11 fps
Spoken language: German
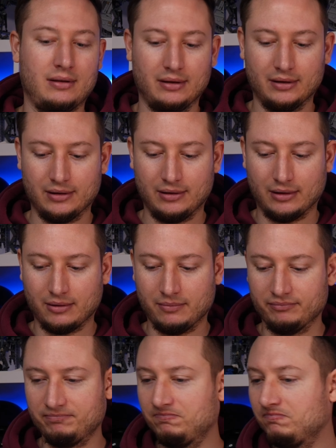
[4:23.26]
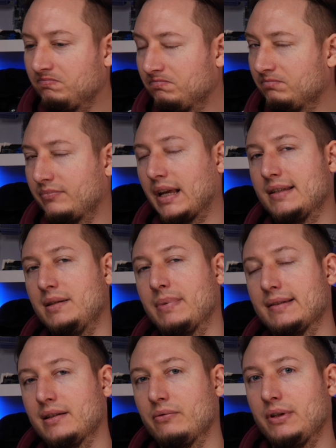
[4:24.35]
Äh, ja, da ist die
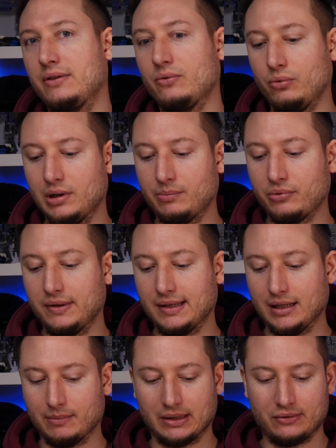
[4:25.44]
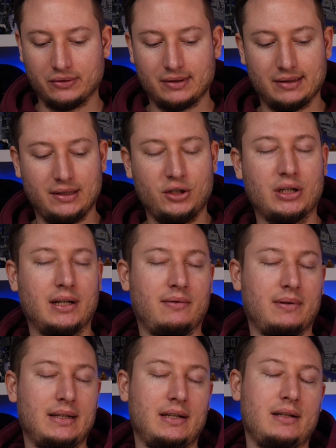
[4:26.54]
Pascal auch nicht zu 100%, aber ansonsten ist die
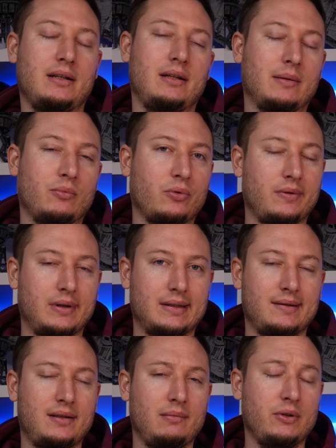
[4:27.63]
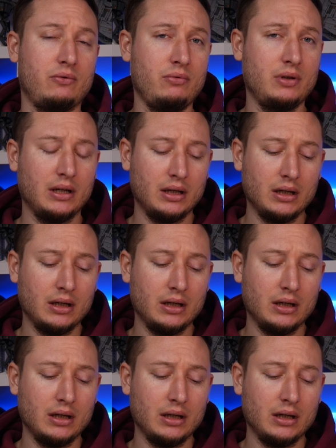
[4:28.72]
Steinequalität ja im Großen und Ganzen ziemlich gut.